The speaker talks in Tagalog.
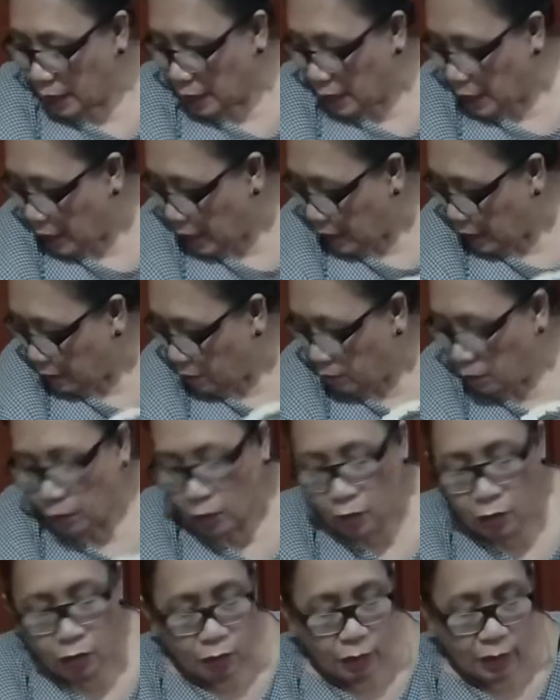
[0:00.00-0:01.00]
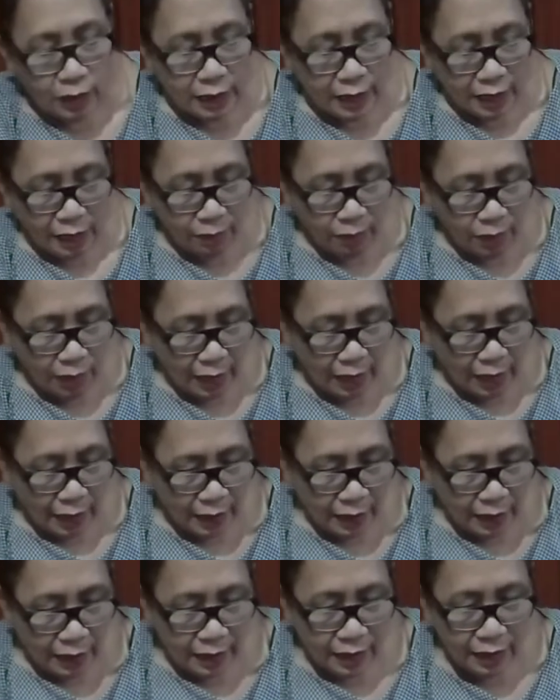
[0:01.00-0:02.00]
Kailangan po matibay
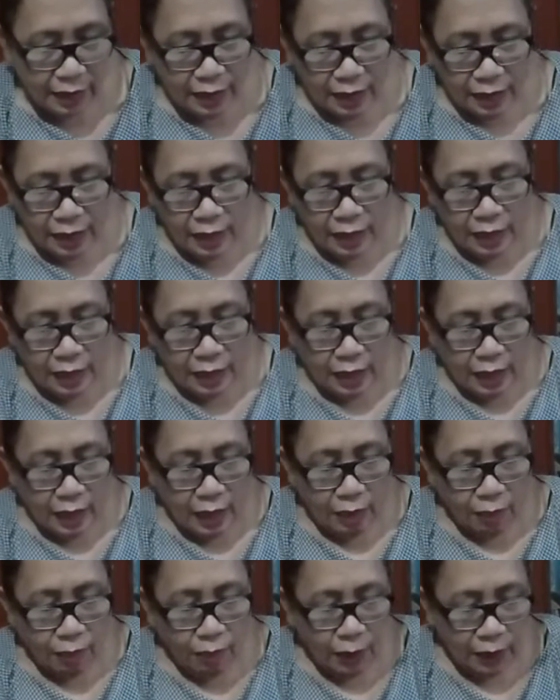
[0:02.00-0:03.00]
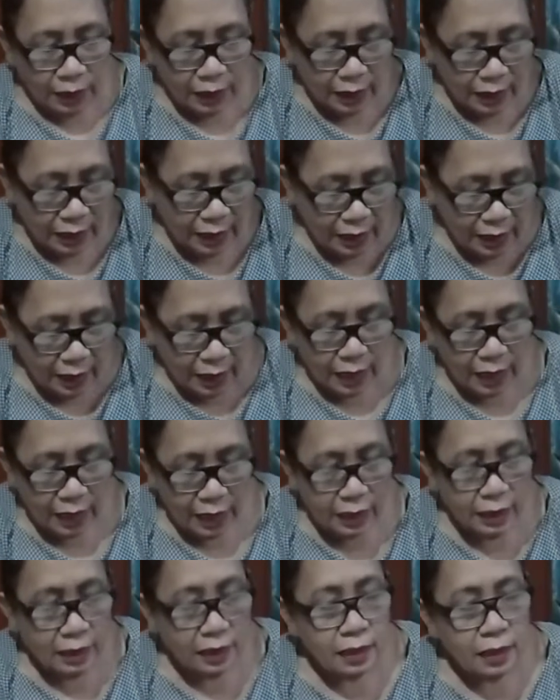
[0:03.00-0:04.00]
ang
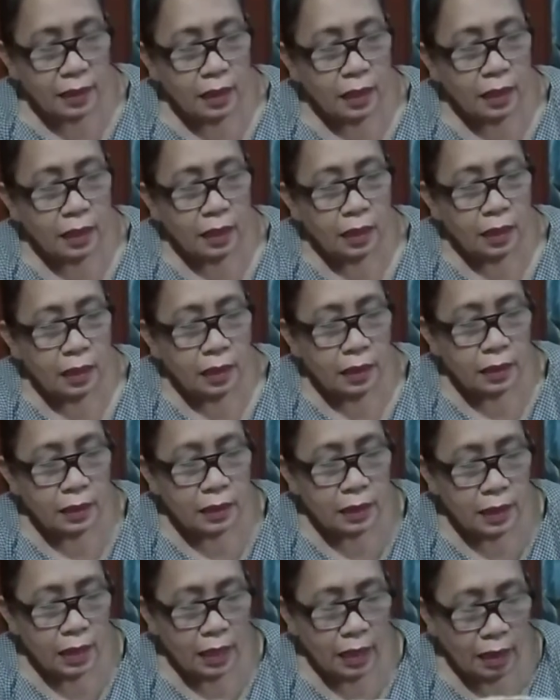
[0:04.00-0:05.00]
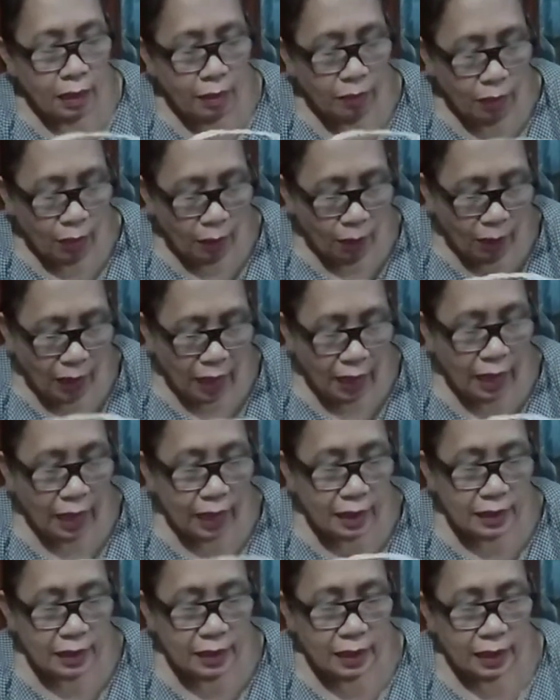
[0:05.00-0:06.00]
pagdidikit sa baba
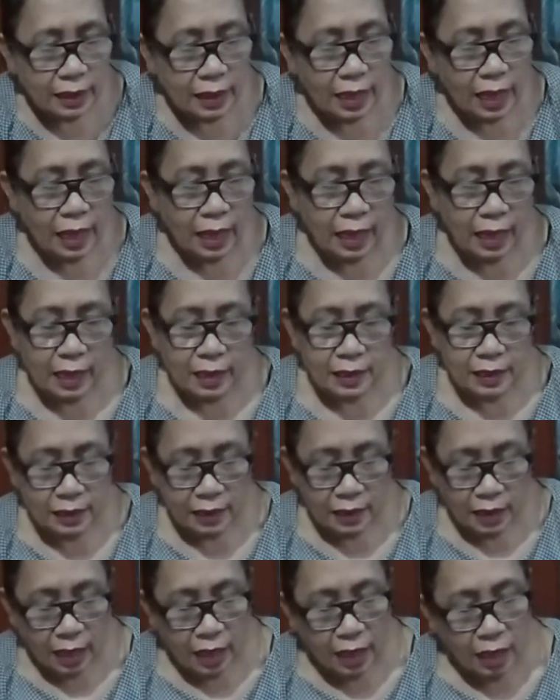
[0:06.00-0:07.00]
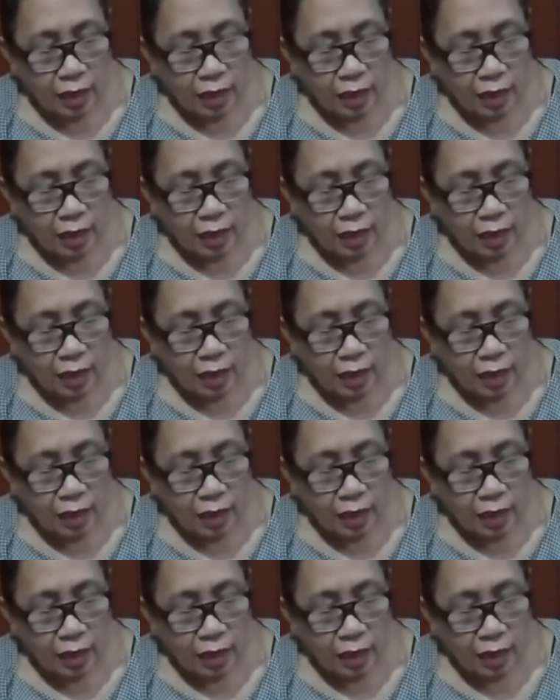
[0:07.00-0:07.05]
at sa taas.